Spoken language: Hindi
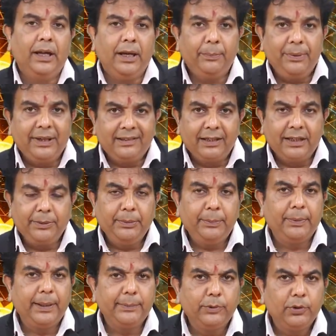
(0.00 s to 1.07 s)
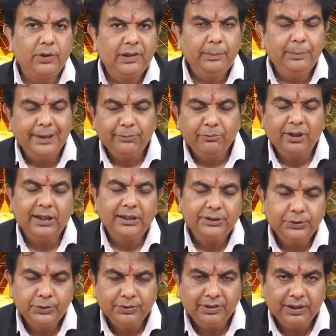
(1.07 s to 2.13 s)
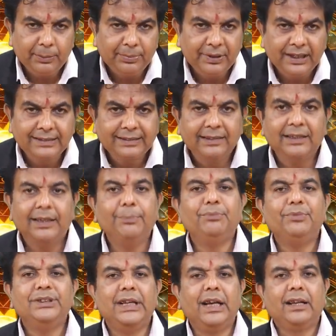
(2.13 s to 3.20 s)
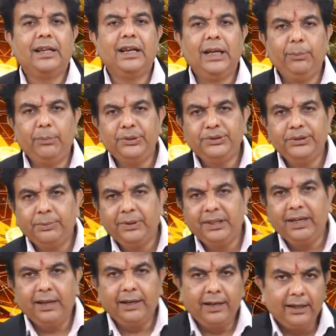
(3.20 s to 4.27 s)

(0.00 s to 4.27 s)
पैसे के भी प्राप्त हो किसी महत्वाकांक्षी योजना पर आज के दिन आप विचार करेंगे भविष्य में क्या